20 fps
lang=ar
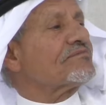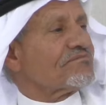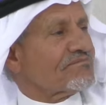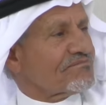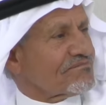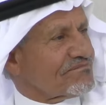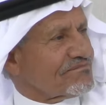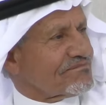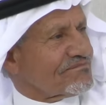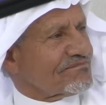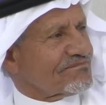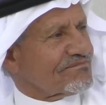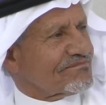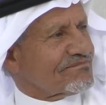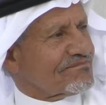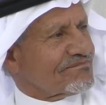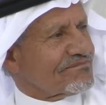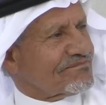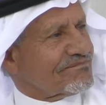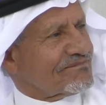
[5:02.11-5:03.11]
فيه
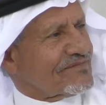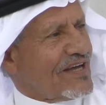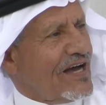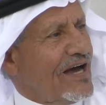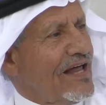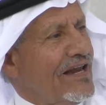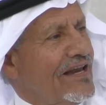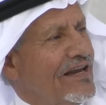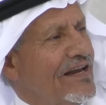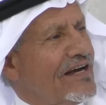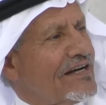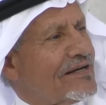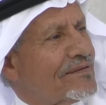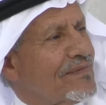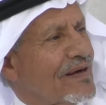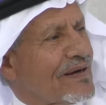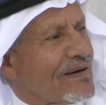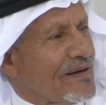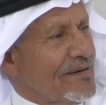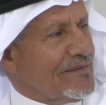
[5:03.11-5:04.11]
خلك طيب
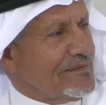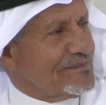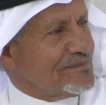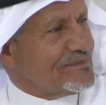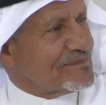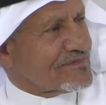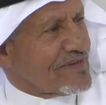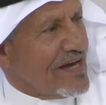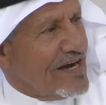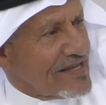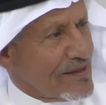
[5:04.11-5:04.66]
ابو ابو